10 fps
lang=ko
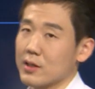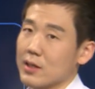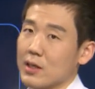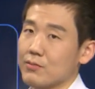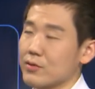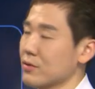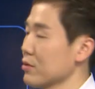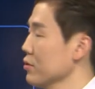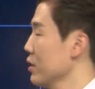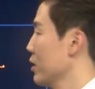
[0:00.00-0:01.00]
이상한
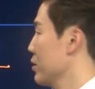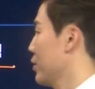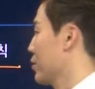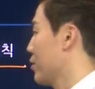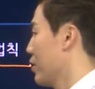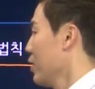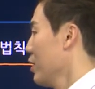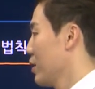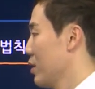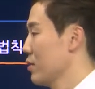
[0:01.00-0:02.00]
부끄러운 얘기하지 말고
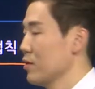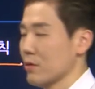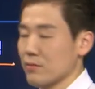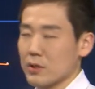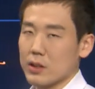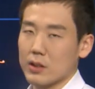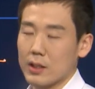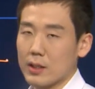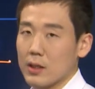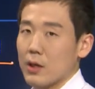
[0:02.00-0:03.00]
얘네들이 전부 다
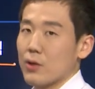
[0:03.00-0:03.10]
그냥